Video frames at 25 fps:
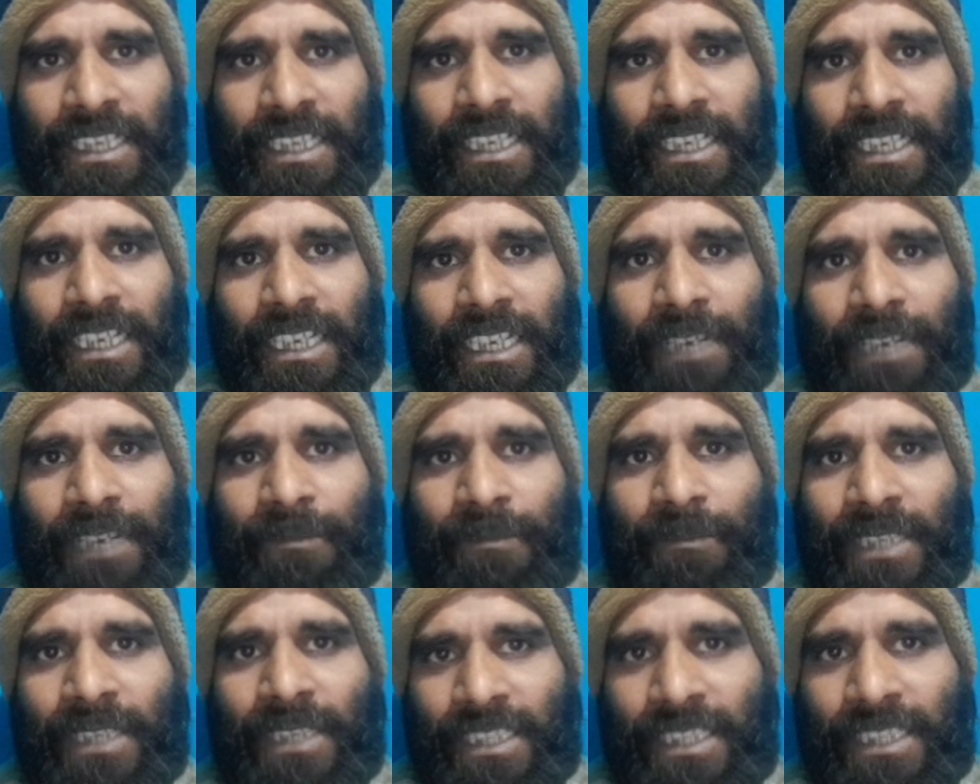রিডার কাম
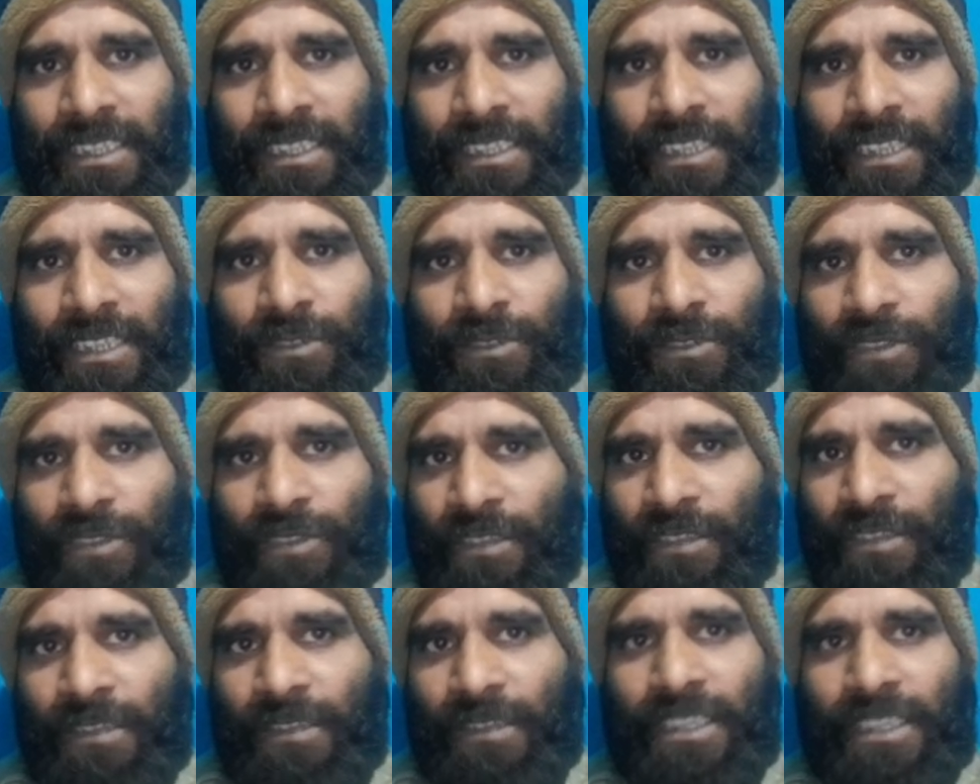মেসেঞ্জার
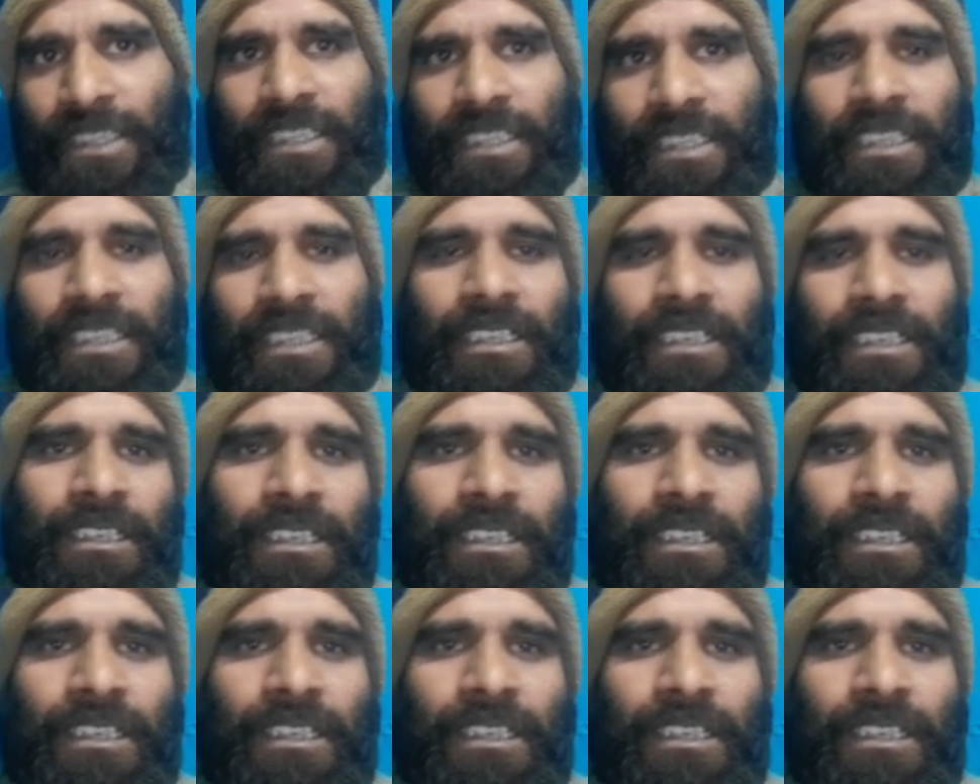চুক্তিভিত্তিক